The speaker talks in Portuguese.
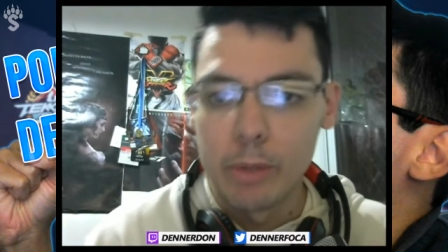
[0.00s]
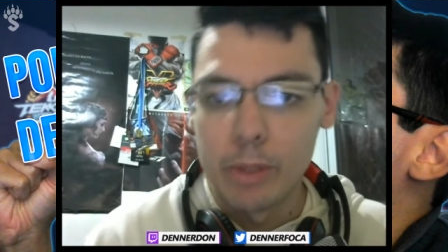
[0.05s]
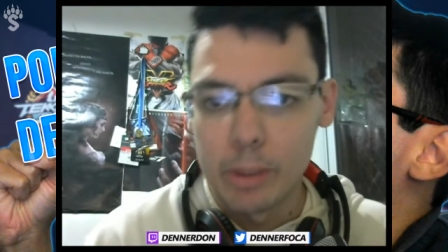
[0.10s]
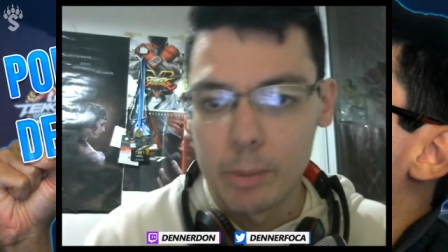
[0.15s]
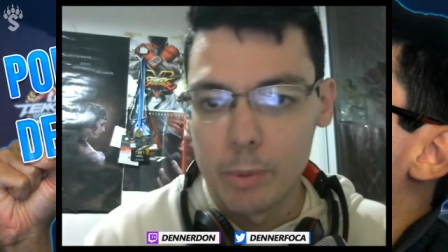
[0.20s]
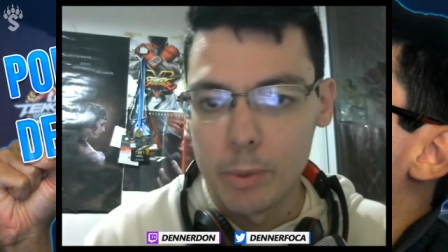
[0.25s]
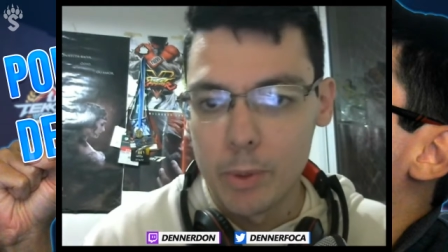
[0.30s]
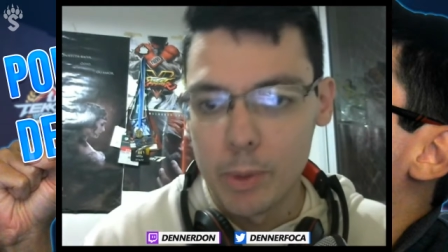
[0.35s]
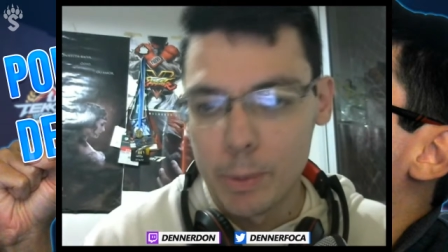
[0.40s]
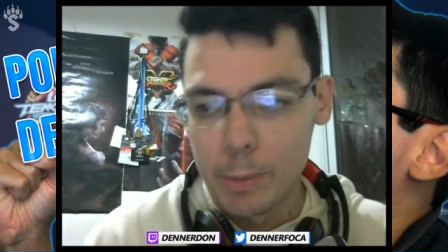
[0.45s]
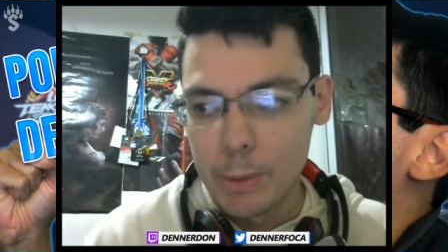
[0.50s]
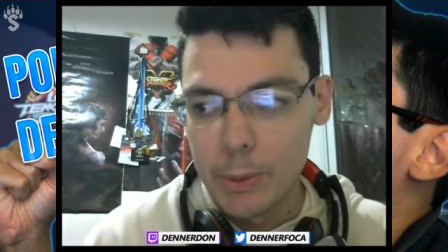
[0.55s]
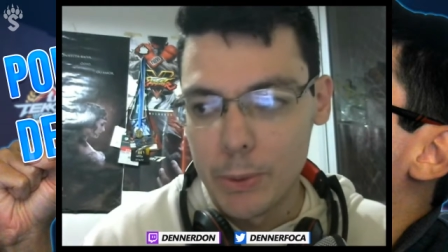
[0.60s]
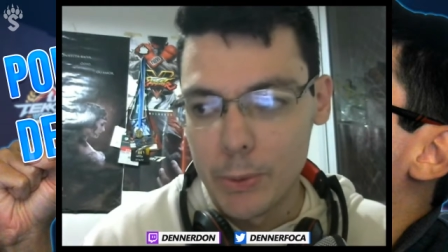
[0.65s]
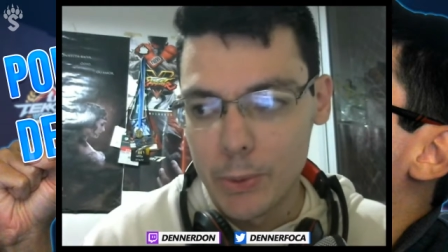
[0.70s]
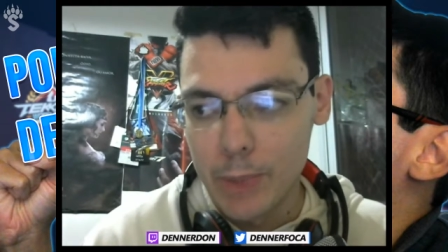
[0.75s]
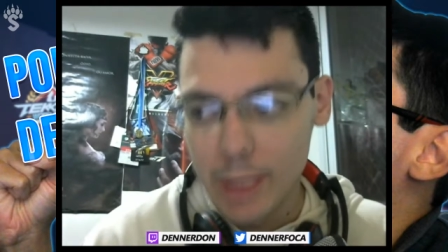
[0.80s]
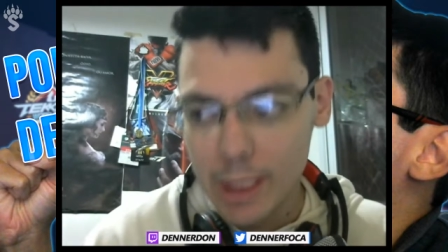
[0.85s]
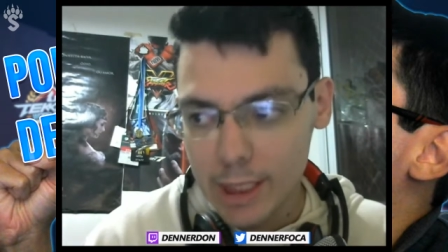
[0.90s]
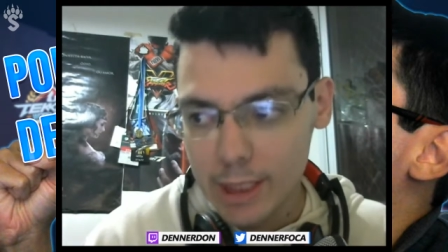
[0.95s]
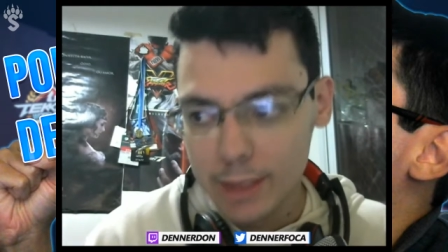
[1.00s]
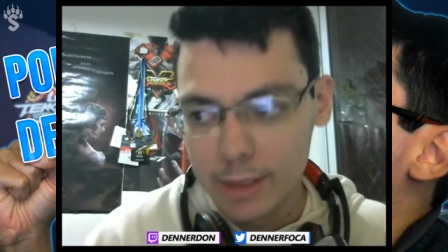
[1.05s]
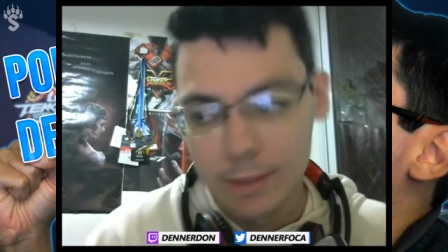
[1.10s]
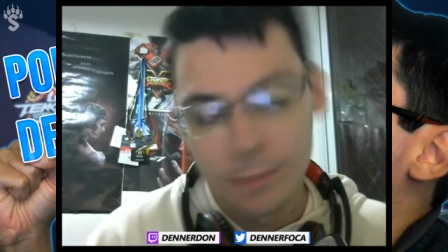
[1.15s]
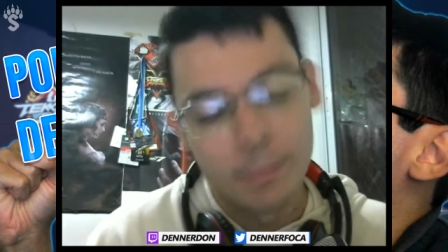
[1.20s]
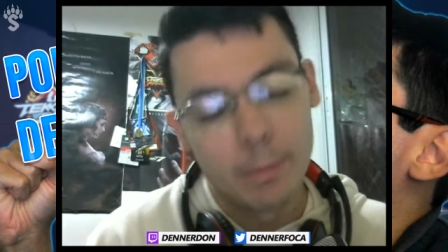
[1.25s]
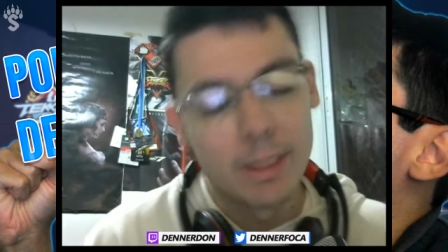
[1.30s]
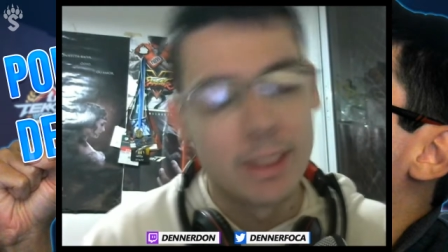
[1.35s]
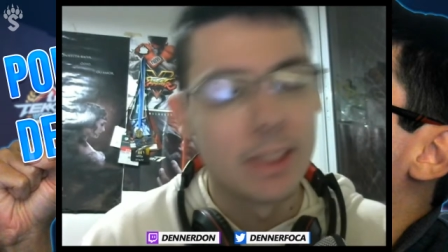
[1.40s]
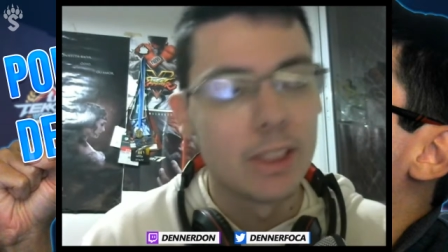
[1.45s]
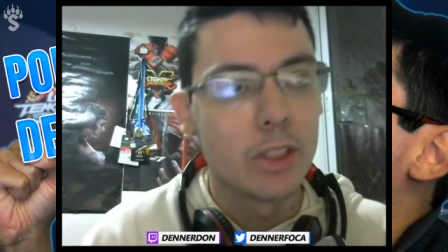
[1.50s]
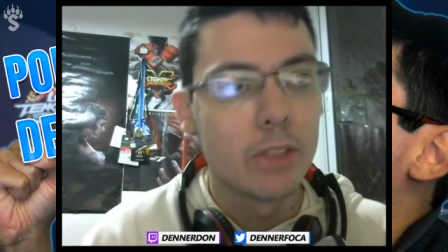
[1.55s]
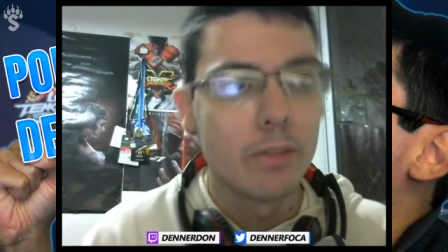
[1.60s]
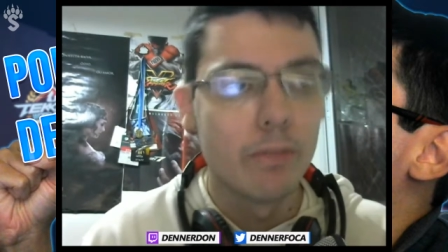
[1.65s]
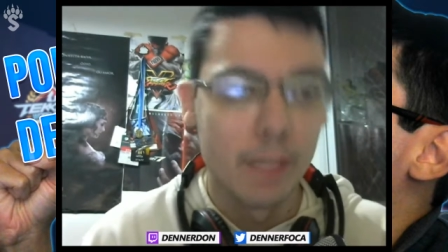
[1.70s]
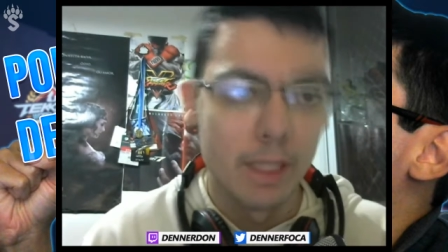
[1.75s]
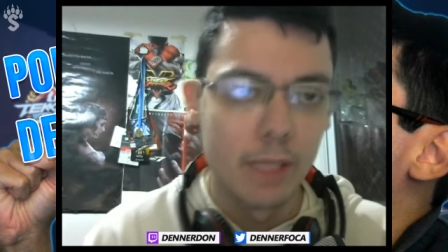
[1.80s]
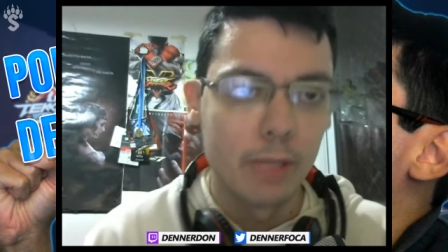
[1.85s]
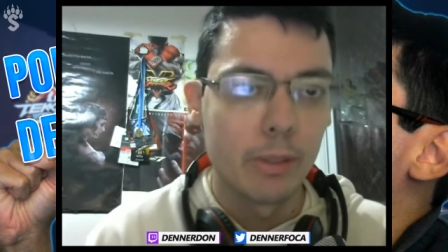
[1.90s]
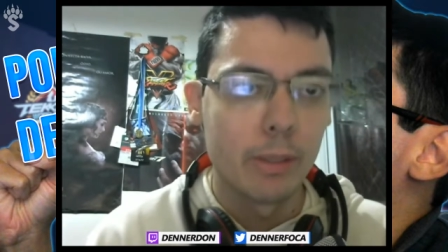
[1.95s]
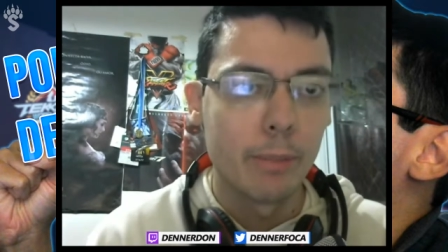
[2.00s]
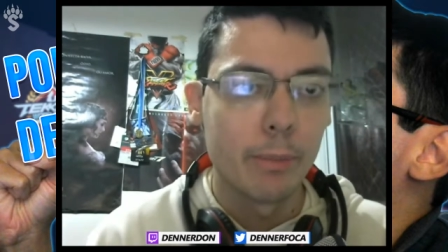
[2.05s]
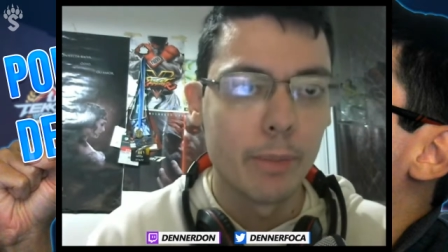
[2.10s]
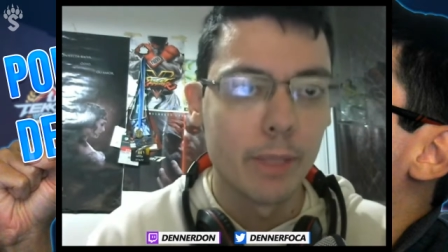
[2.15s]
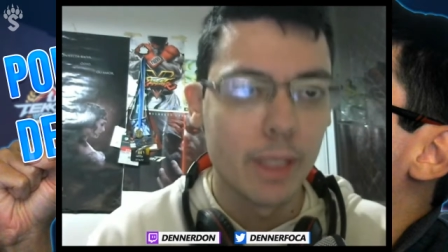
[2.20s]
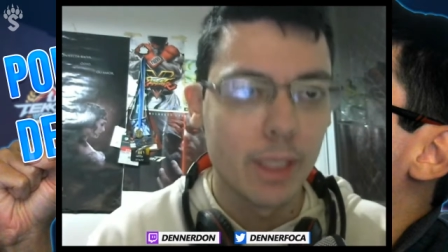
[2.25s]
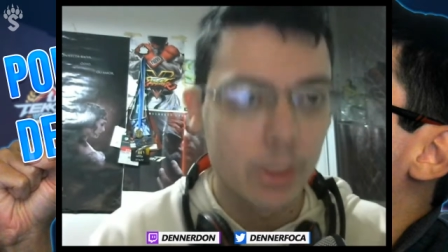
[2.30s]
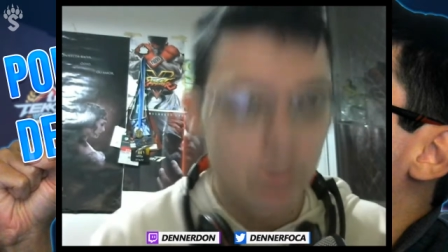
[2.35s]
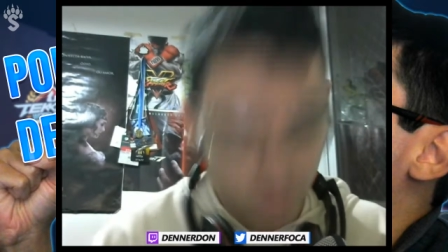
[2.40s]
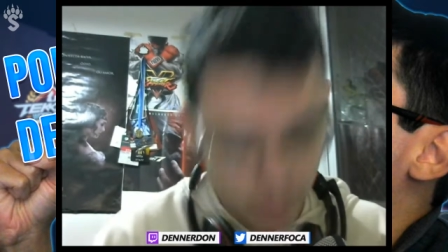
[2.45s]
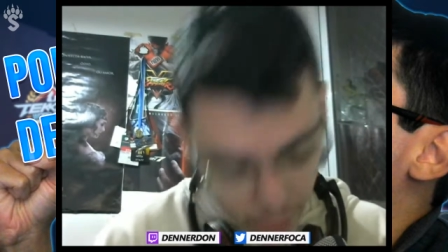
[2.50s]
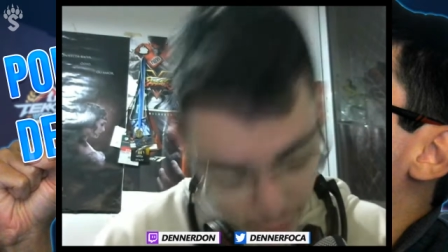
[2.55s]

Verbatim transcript: outras pessoas para jogar, mas a gente vai lá no campeonato